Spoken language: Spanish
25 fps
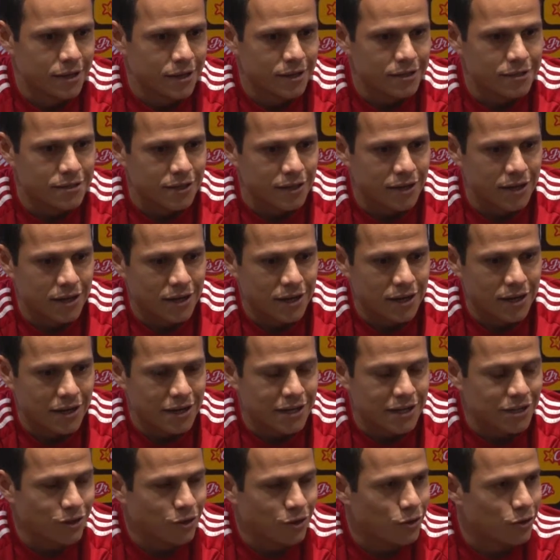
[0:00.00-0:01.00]
sería
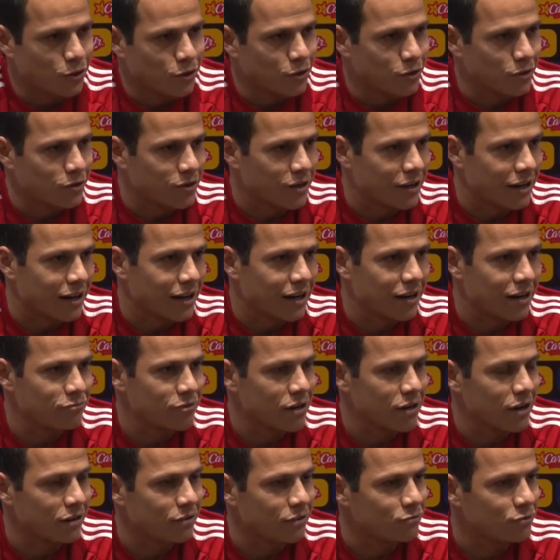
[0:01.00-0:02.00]
lindo regalar
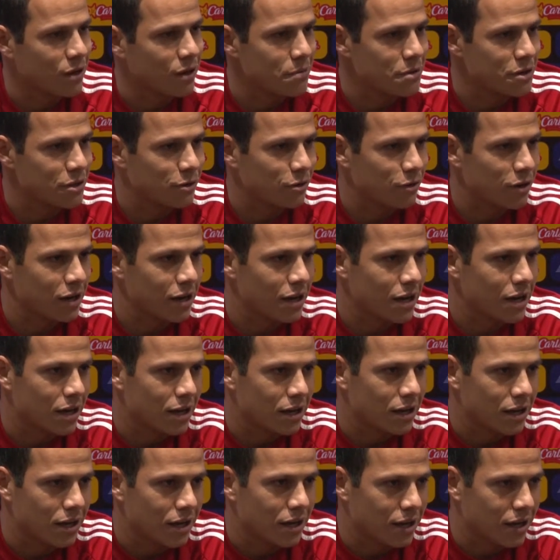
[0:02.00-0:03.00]
una, victoria
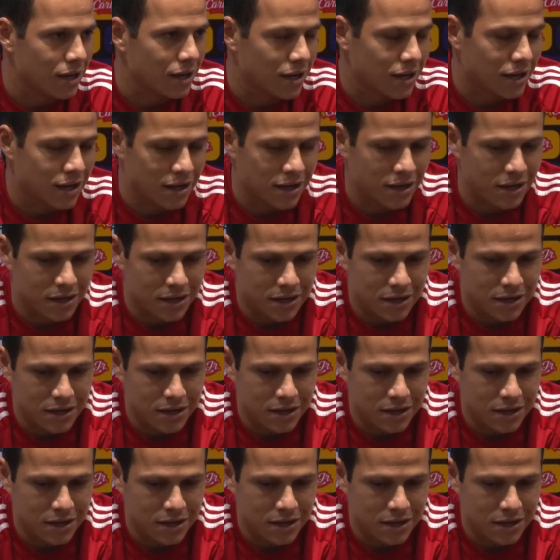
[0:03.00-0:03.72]
a la,